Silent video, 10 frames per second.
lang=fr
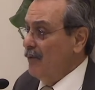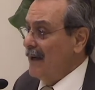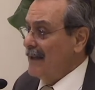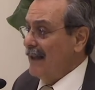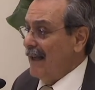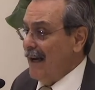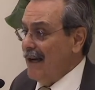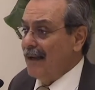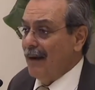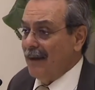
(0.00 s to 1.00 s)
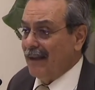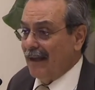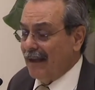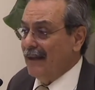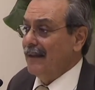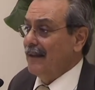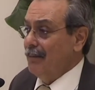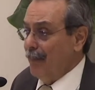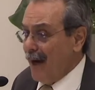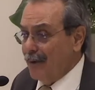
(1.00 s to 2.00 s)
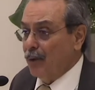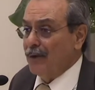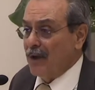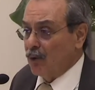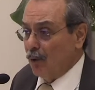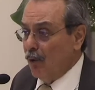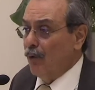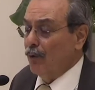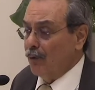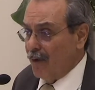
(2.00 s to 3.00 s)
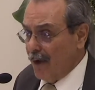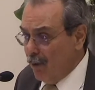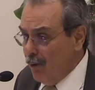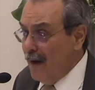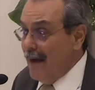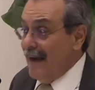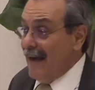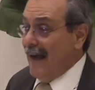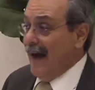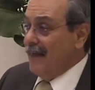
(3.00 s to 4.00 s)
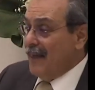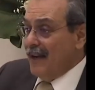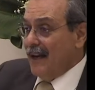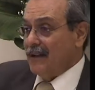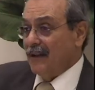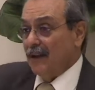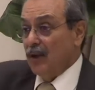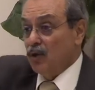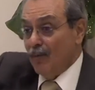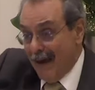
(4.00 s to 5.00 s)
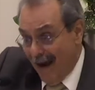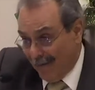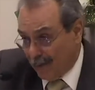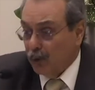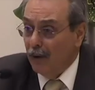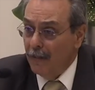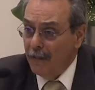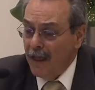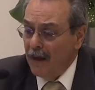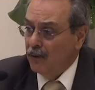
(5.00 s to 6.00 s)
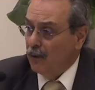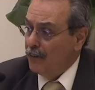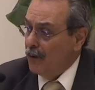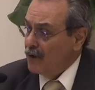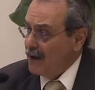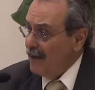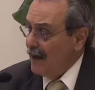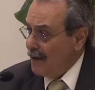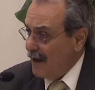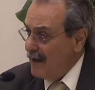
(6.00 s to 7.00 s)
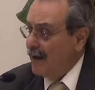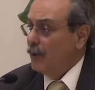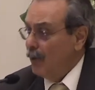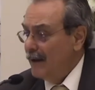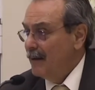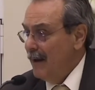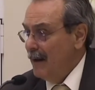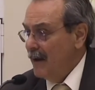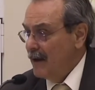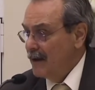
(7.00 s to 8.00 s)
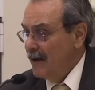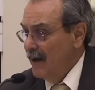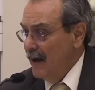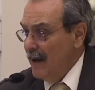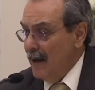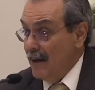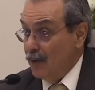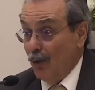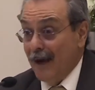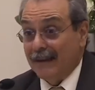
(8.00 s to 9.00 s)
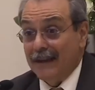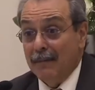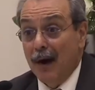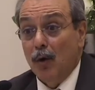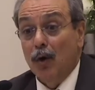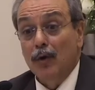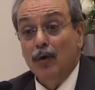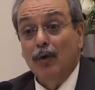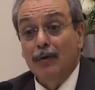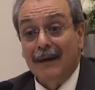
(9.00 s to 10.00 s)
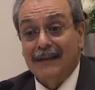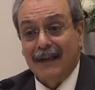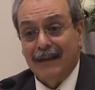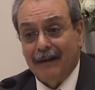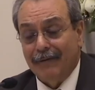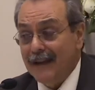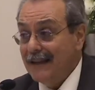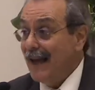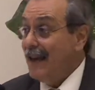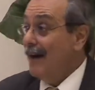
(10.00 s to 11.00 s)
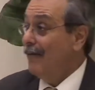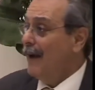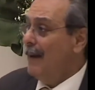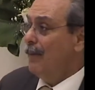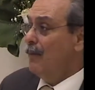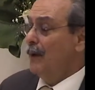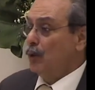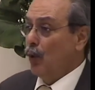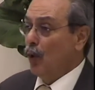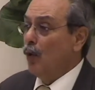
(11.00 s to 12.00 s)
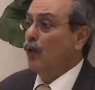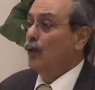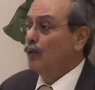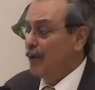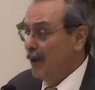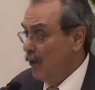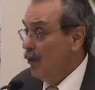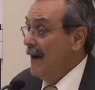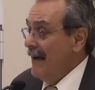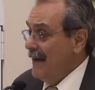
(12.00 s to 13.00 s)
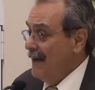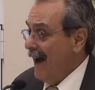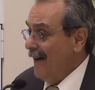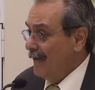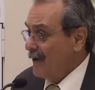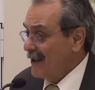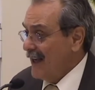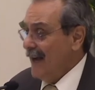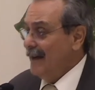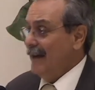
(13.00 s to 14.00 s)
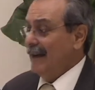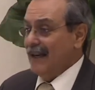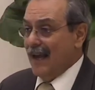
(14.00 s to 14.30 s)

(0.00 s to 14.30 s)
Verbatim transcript: nous ne pouvons pas rester fermes en accomplissant la volonté de Dieu si nous n'avons pas ce que aujourd'hui nous allons demander. Notre requête tous aujourd'hui pour que nous puissions voir